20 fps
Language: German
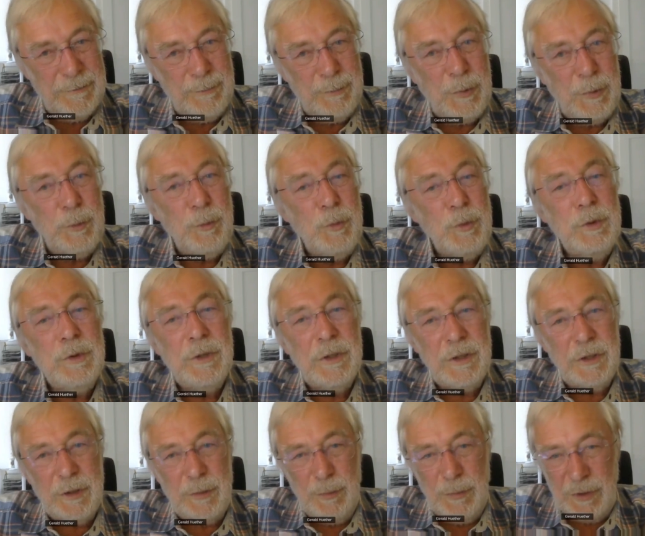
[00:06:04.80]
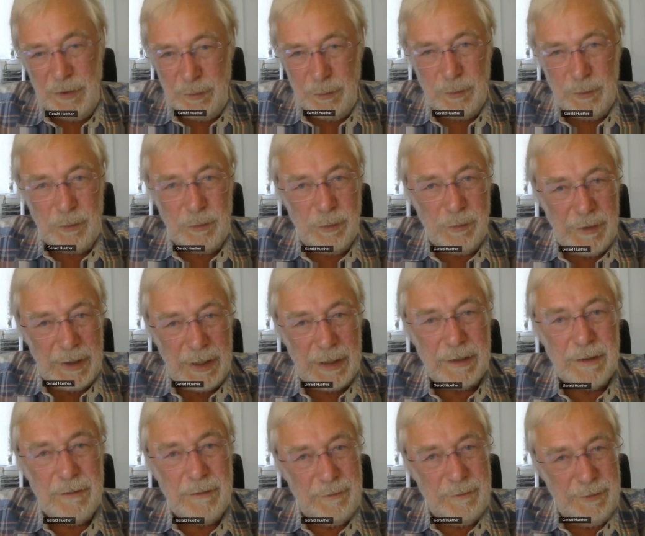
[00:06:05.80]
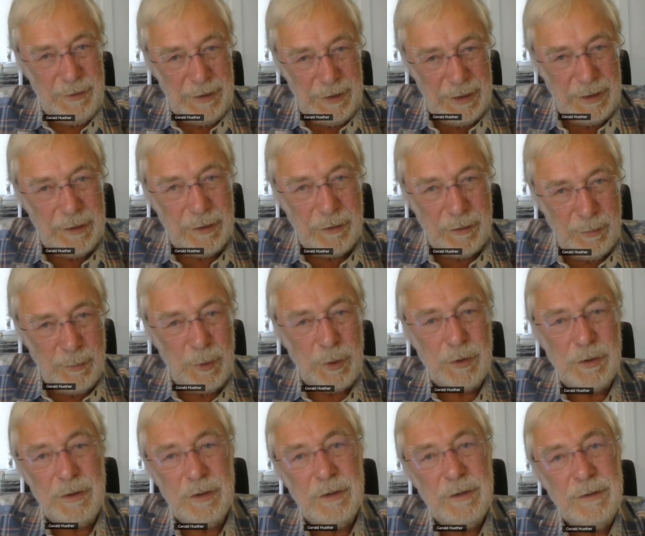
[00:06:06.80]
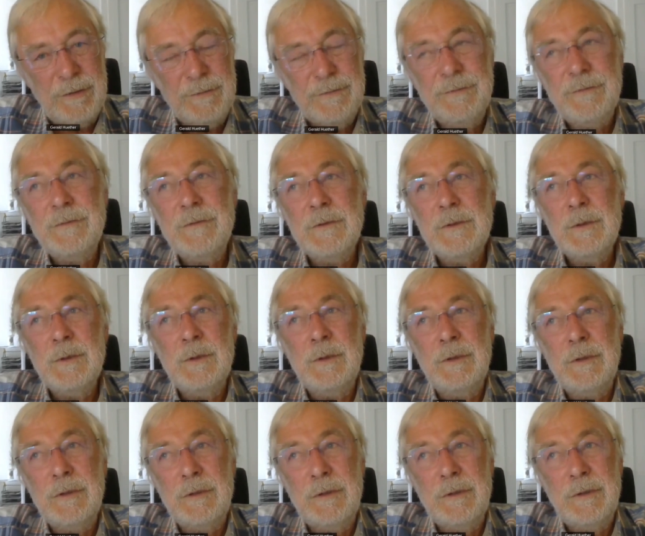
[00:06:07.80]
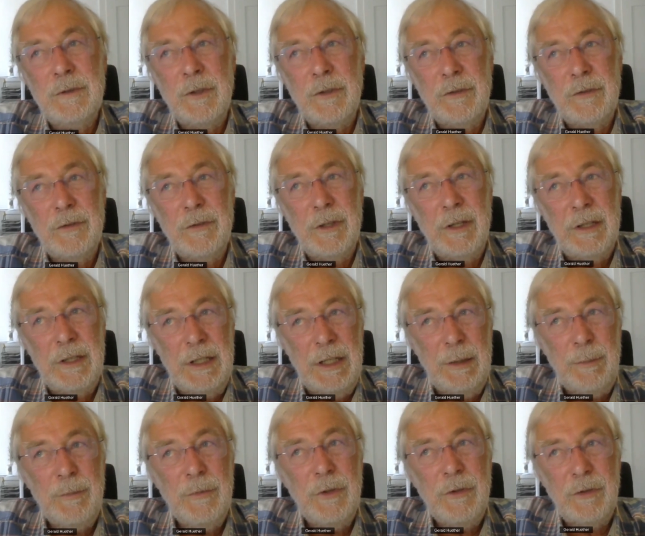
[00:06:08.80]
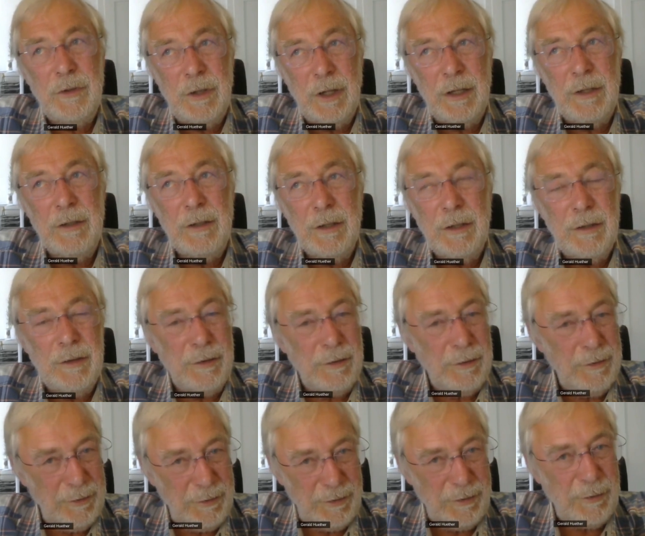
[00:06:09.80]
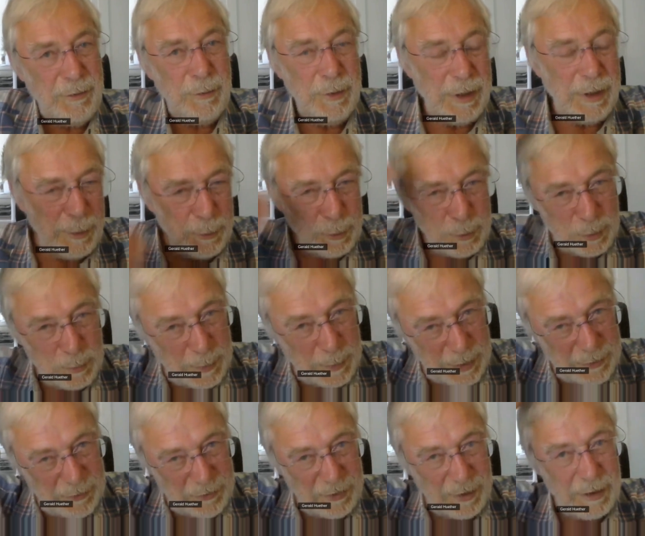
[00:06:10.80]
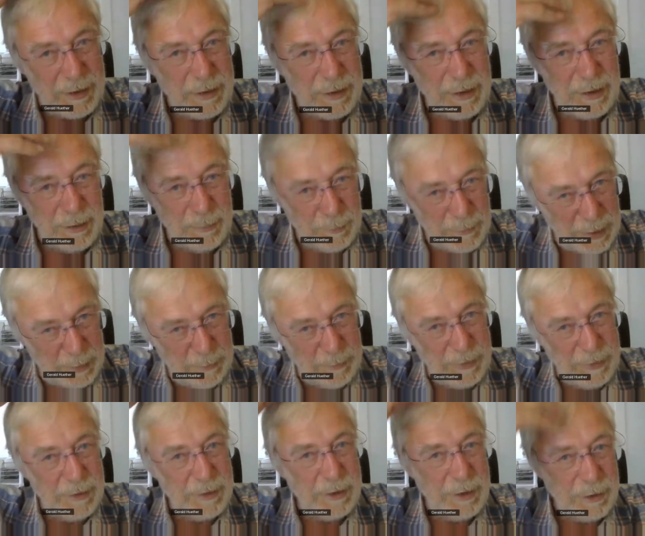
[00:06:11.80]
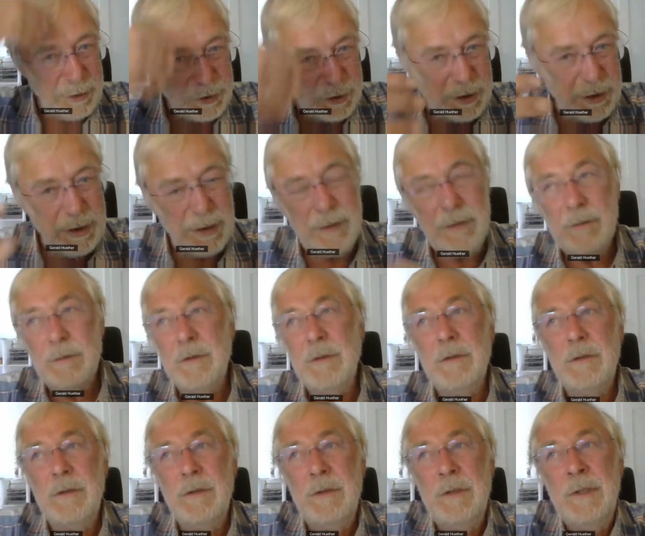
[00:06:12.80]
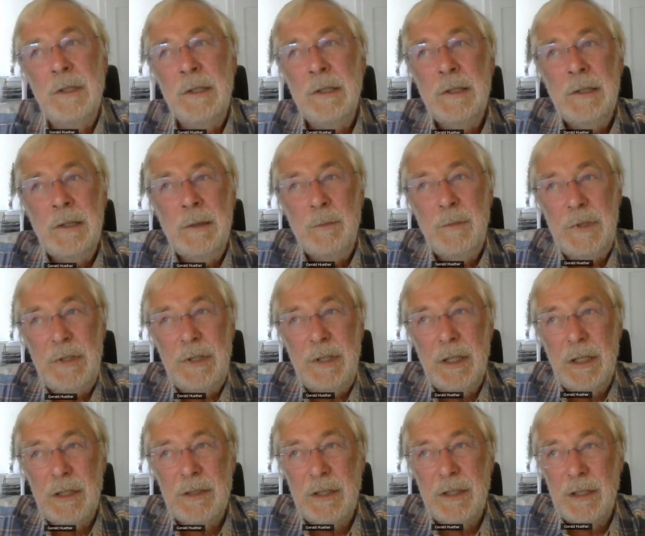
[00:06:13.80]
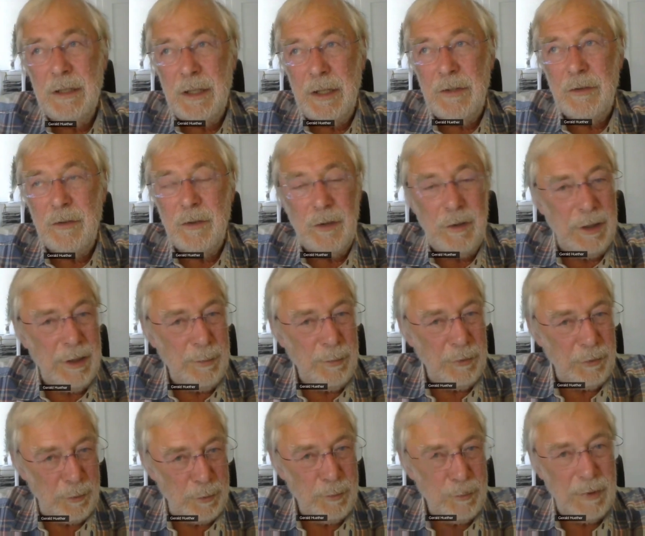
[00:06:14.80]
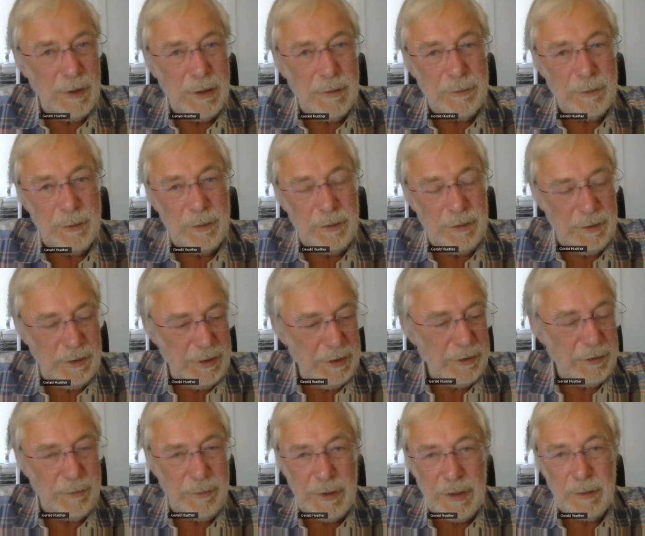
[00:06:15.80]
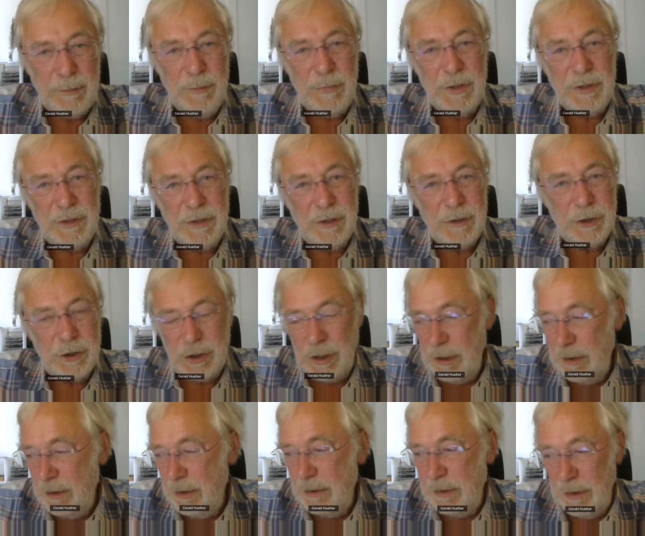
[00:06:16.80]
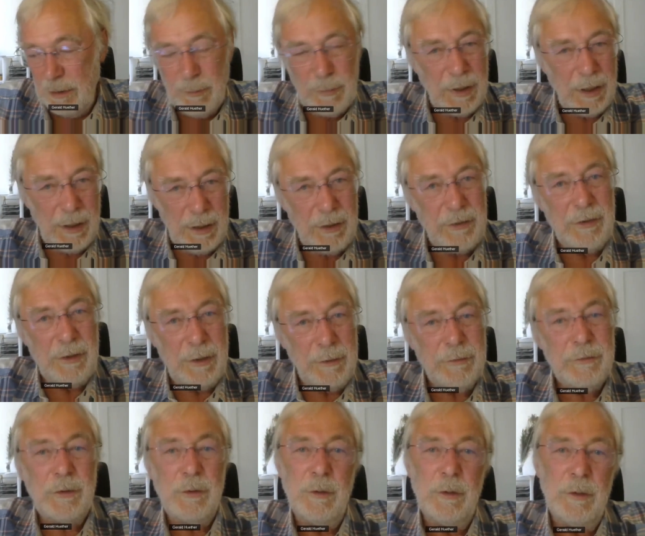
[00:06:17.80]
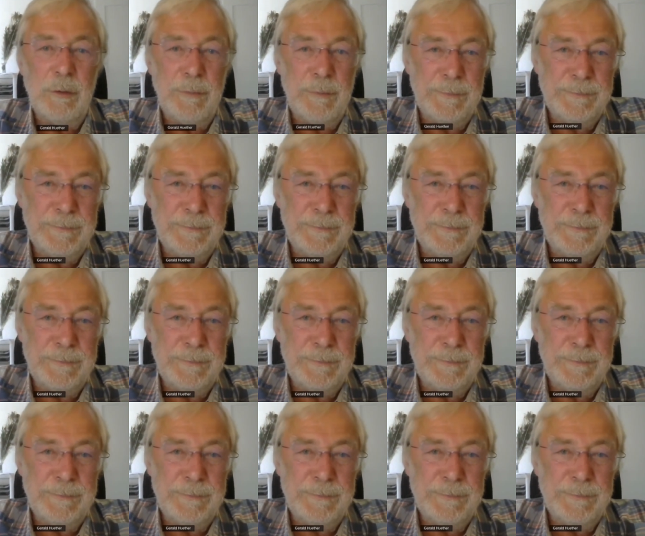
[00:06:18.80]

bemühe ich mich so zu werden, wie die das möchte. Und das Ergebnis kann dann so eine Autobahn sein, die in meinem Hirn entsteht und mit der ich den Rest des Lebens rumlaufe und die zwingt mich dann ständig immer alles aufzuräumen.